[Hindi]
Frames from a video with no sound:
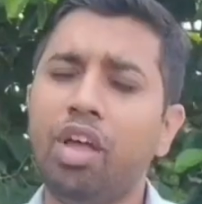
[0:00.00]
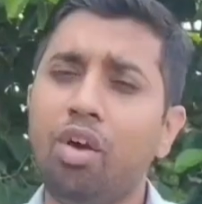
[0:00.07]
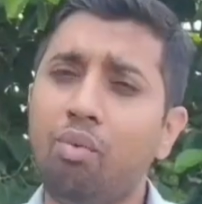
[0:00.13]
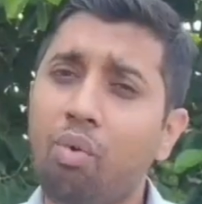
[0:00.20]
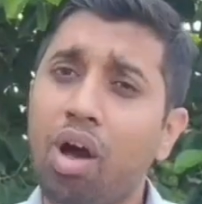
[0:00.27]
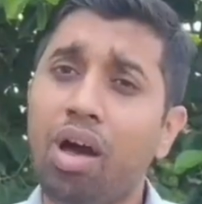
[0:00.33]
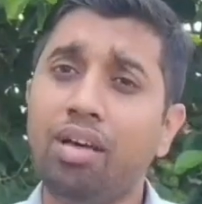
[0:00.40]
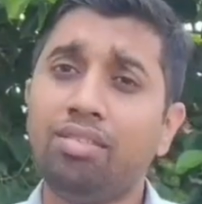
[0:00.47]

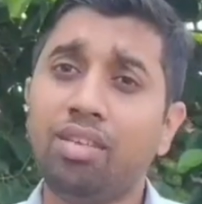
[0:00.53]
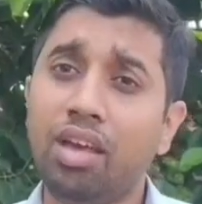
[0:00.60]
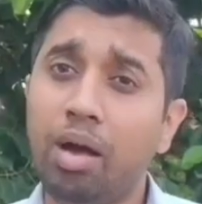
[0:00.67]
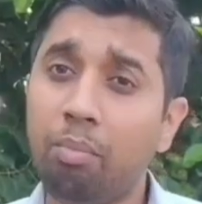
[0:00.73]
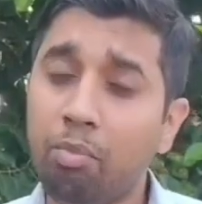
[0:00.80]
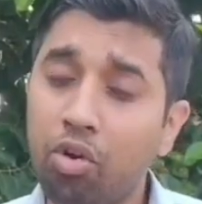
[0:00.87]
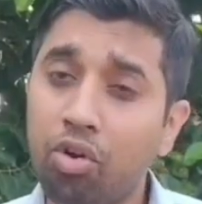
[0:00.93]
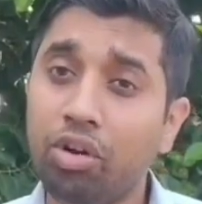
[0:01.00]
वहाँ से
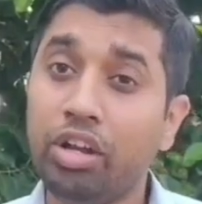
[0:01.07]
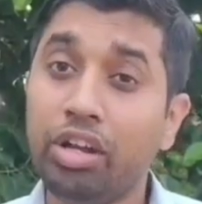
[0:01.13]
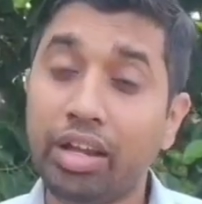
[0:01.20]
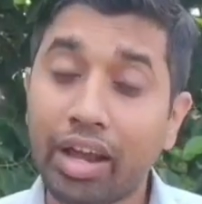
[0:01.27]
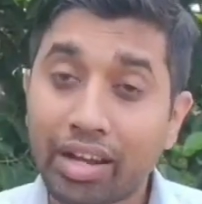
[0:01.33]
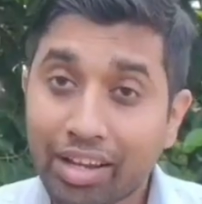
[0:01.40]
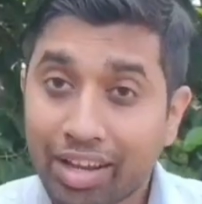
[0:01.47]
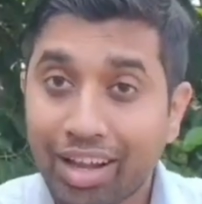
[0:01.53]
हम लोग
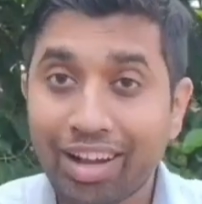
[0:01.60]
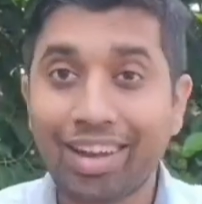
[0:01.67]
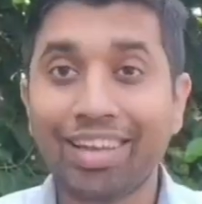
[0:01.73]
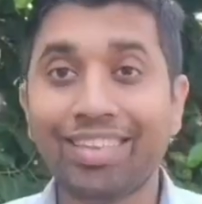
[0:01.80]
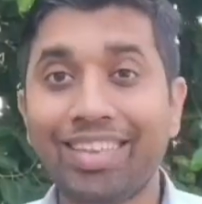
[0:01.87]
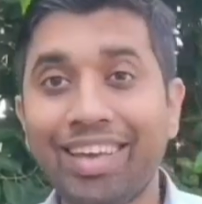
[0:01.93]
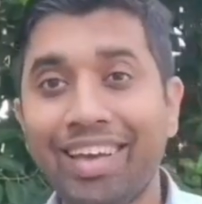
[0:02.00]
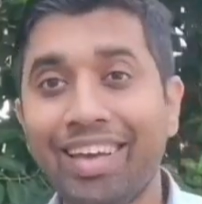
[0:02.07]
डिटेक्ट कर
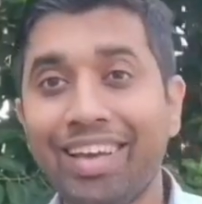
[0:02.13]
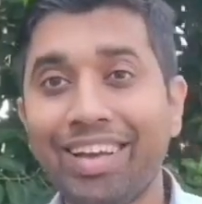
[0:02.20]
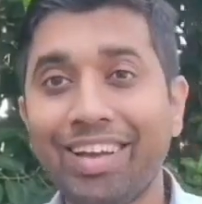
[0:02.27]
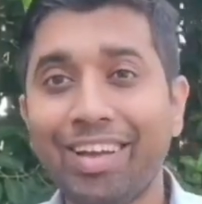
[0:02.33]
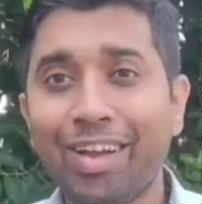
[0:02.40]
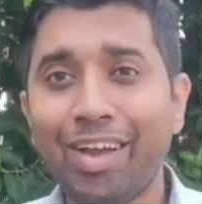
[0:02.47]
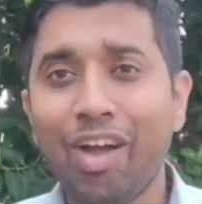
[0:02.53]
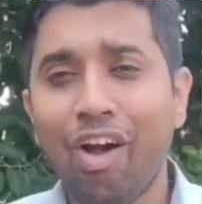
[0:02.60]
लेते हैं
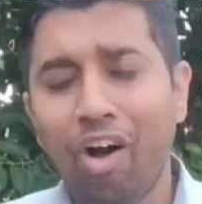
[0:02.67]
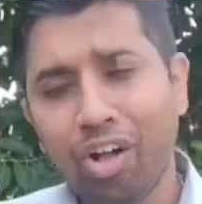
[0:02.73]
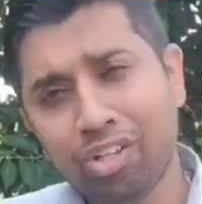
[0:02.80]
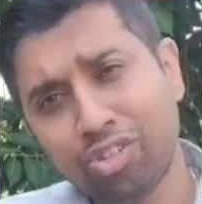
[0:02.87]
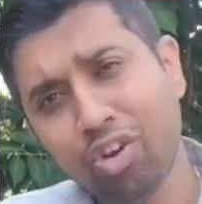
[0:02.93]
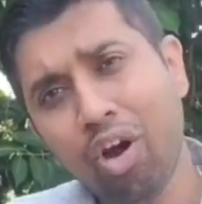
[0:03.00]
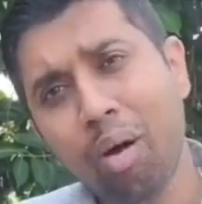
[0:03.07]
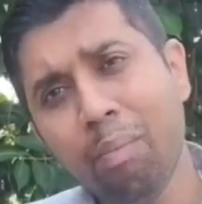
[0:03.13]
और
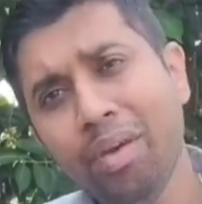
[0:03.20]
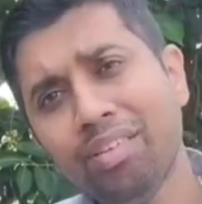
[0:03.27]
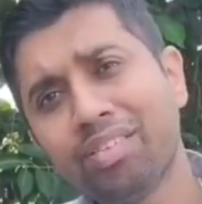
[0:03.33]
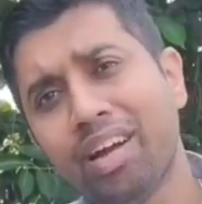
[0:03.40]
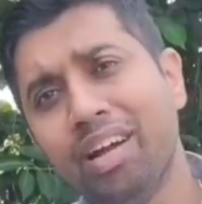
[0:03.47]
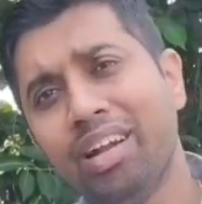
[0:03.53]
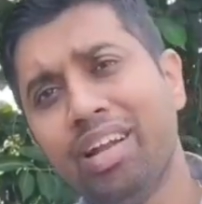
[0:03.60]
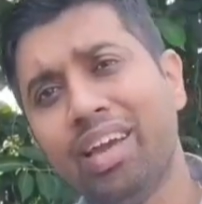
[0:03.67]
24
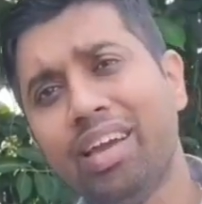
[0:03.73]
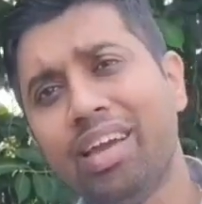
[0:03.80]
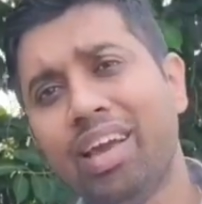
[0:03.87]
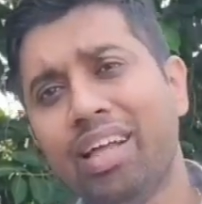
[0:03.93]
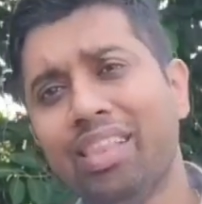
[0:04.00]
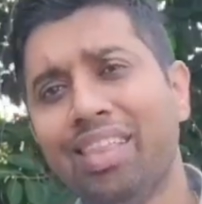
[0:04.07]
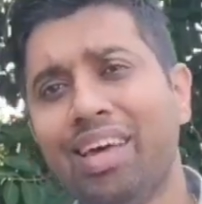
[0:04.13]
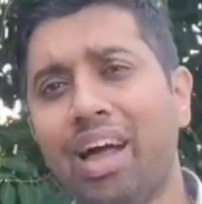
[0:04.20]
घंटे के
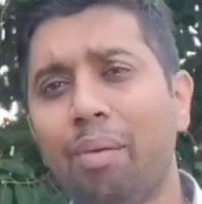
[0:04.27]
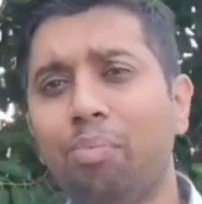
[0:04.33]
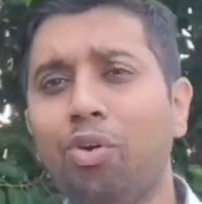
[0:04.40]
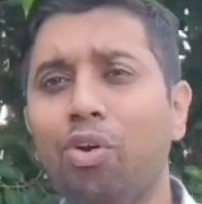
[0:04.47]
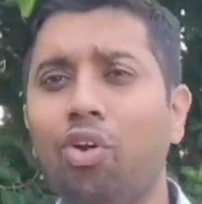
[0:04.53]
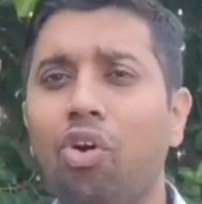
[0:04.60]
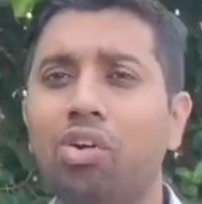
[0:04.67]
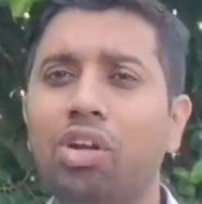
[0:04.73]
अंदर आपको
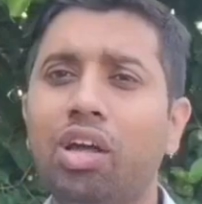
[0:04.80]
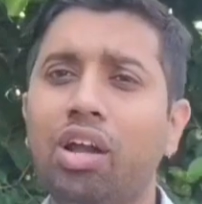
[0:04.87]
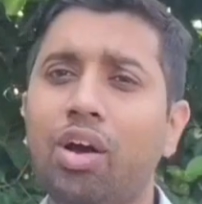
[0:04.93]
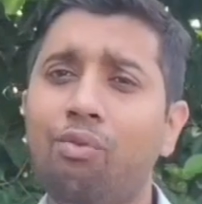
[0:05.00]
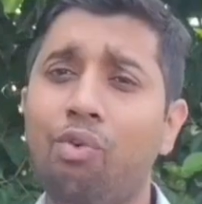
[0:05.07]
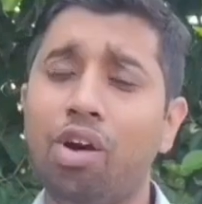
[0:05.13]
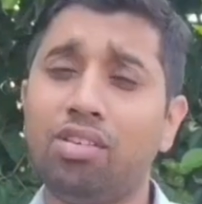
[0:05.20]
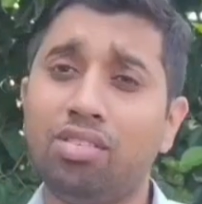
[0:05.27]
डॉक्टर का
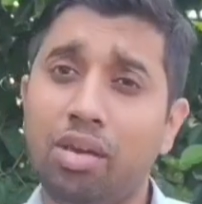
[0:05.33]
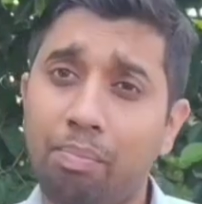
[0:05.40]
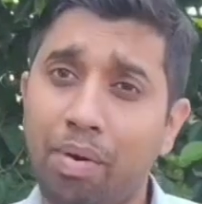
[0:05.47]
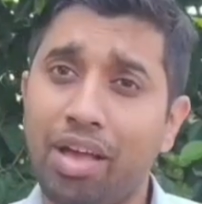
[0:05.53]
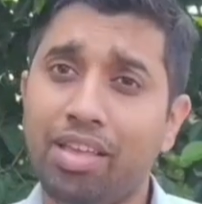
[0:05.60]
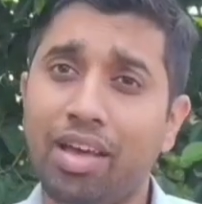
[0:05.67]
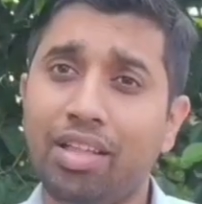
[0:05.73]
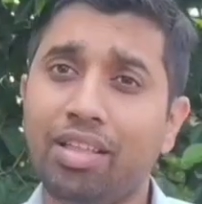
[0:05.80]
व्हाट्सएप
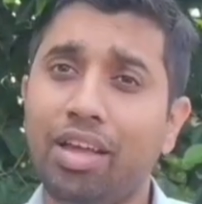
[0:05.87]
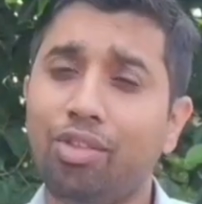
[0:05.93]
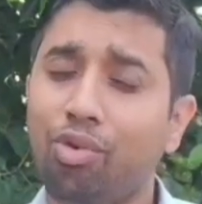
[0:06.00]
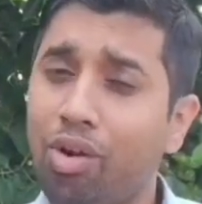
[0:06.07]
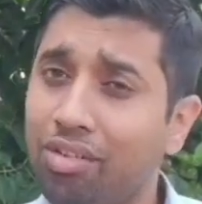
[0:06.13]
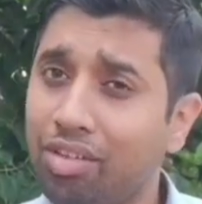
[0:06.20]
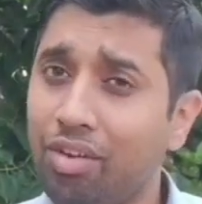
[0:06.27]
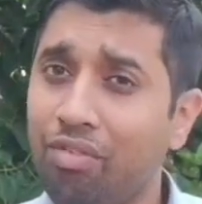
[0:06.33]
आ जाता है
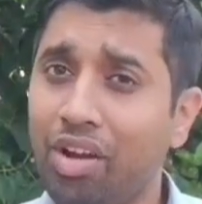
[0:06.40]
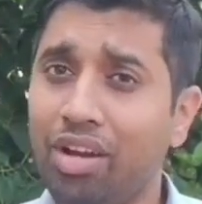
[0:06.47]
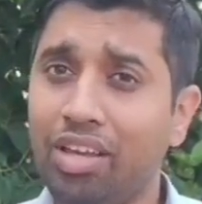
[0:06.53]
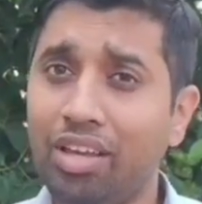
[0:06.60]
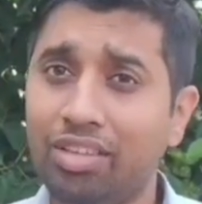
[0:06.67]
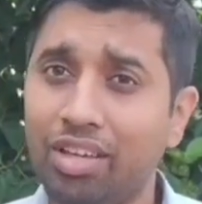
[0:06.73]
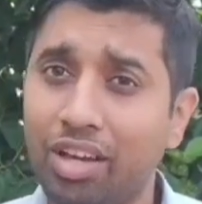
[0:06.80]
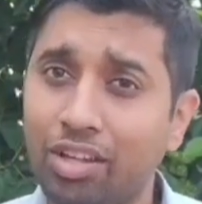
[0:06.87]
थोड़ा सा वेट
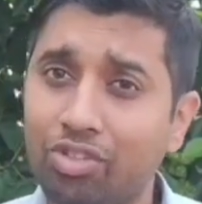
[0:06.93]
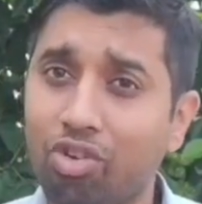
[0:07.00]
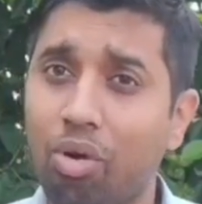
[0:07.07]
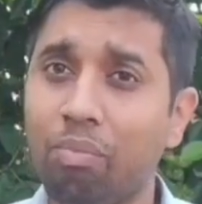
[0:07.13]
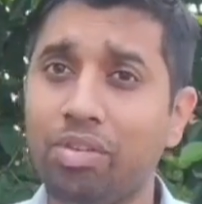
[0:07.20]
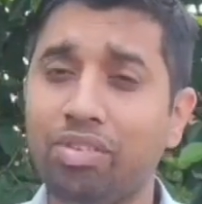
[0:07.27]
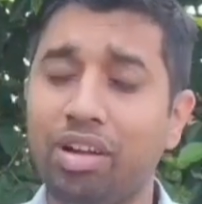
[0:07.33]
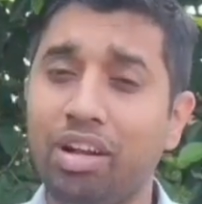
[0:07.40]
कीजिएगा
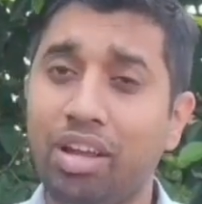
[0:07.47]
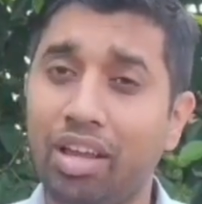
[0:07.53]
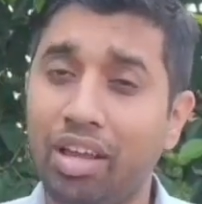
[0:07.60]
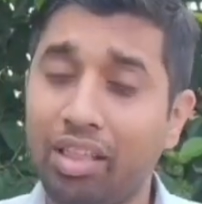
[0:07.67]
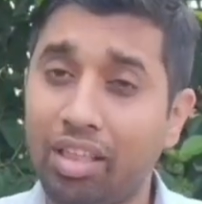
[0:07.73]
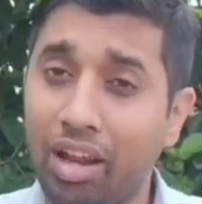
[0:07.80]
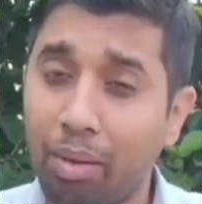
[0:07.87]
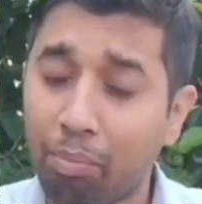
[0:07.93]
24 घंटे के
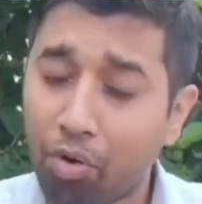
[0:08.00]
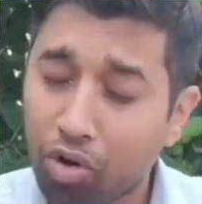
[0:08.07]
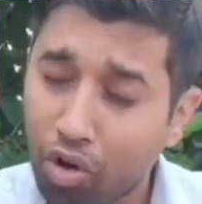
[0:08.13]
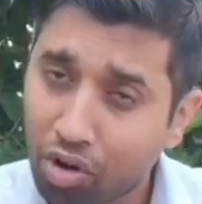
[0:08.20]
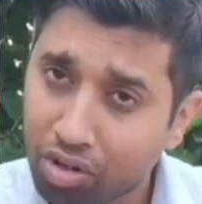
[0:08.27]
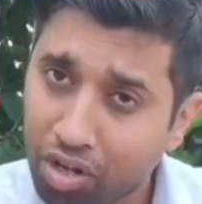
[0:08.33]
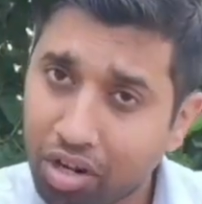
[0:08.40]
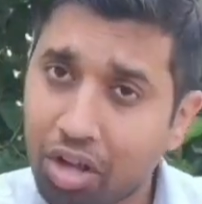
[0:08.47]
अंदर आपको
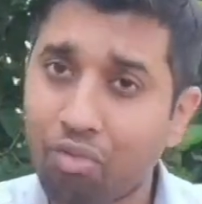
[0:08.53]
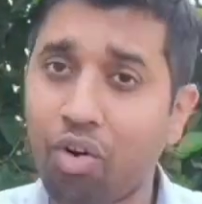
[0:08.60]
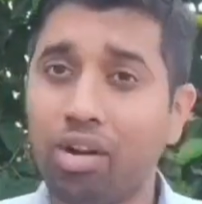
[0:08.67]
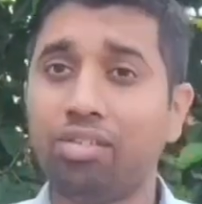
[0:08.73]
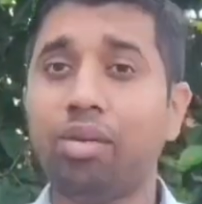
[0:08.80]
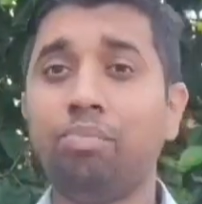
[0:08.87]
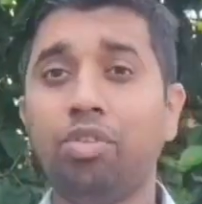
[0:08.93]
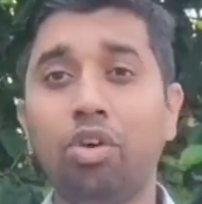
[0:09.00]
डॉक्टर का
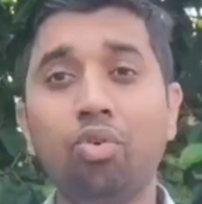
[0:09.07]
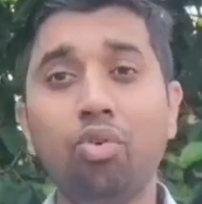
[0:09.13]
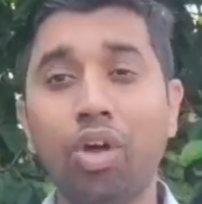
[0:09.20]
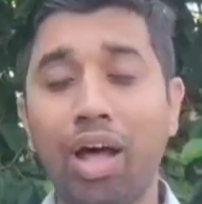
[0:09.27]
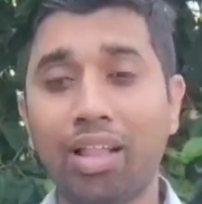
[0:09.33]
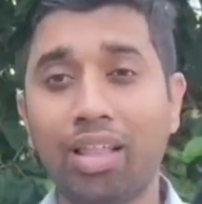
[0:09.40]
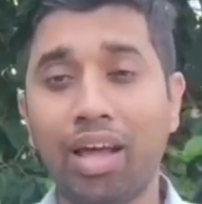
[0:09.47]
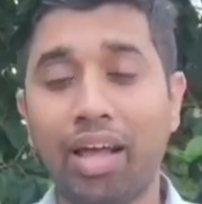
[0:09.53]
व्हाट्सएप ज़रूर
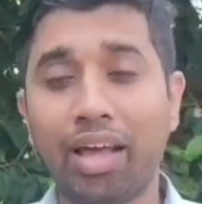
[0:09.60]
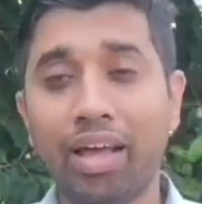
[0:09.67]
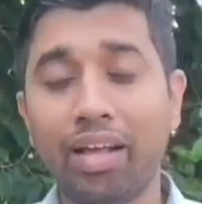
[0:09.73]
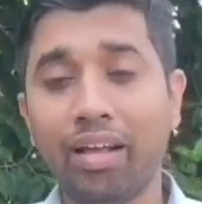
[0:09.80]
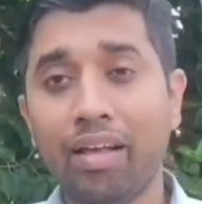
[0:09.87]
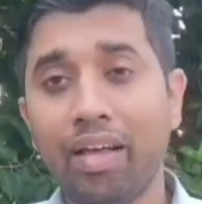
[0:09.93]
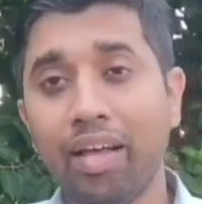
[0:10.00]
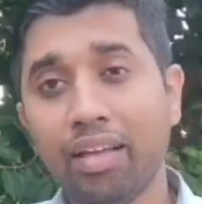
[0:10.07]
आता है
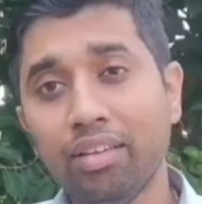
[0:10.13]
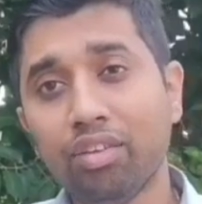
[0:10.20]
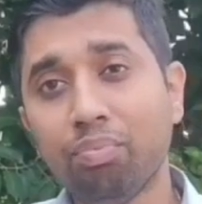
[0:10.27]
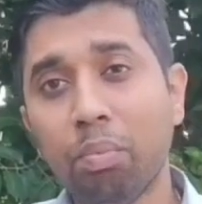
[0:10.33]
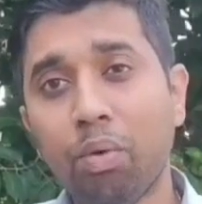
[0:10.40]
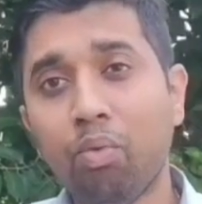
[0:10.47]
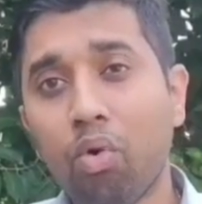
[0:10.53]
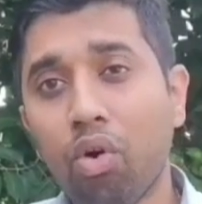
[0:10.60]

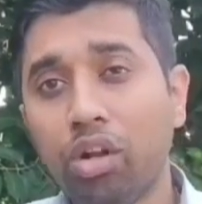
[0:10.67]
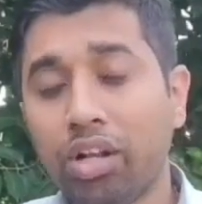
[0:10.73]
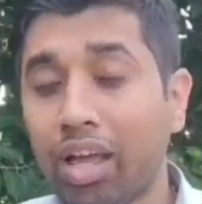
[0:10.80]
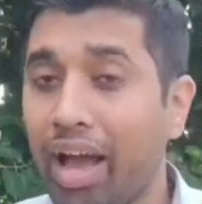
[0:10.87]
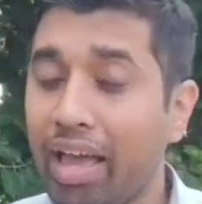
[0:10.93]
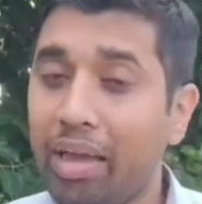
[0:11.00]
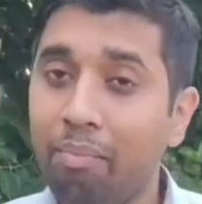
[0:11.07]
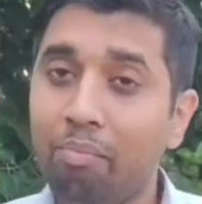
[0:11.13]
जिसमें वो
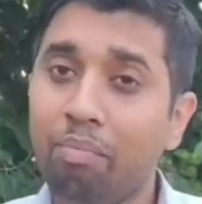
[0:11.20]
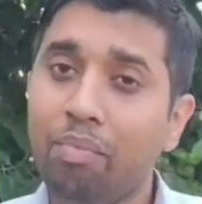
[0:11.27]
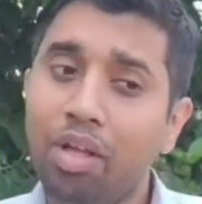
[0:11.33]
टाइम